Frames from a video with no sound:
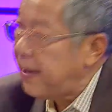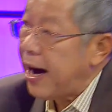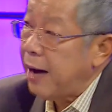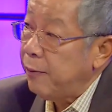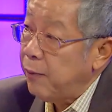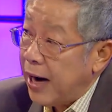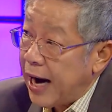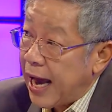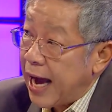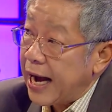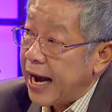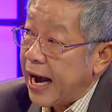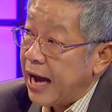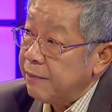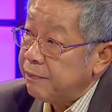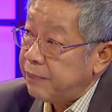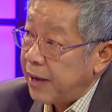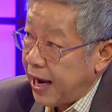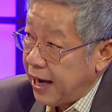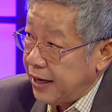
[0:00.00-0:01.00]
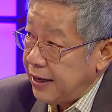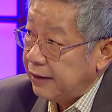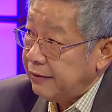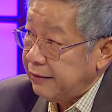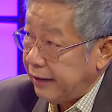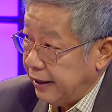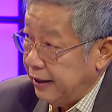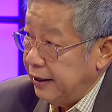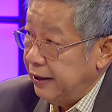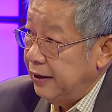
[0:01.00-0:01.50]
ประมาณเวลาการแปรย
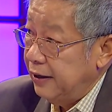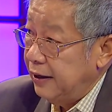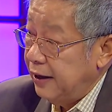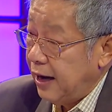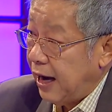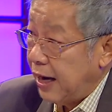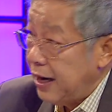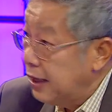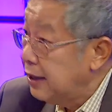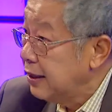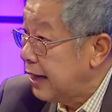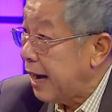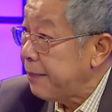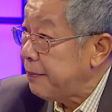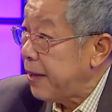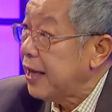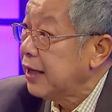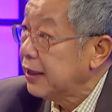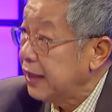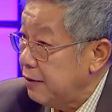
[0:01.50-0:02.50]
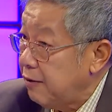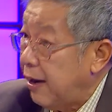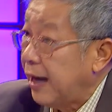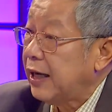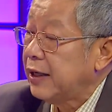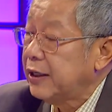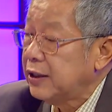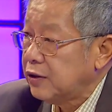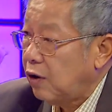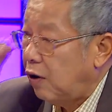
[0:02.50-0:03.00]
ติอันนี้คือขั้นแปรยติวา
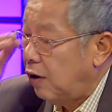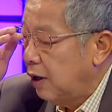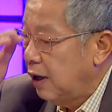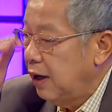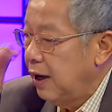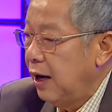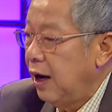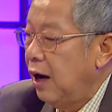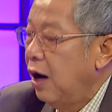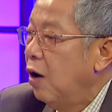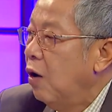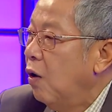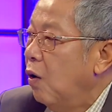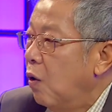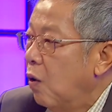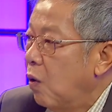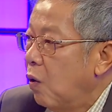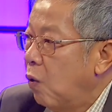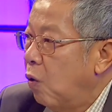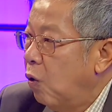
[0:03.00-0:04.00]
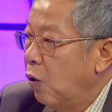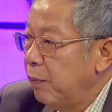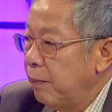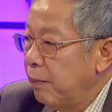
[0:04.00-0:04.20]
ระที่2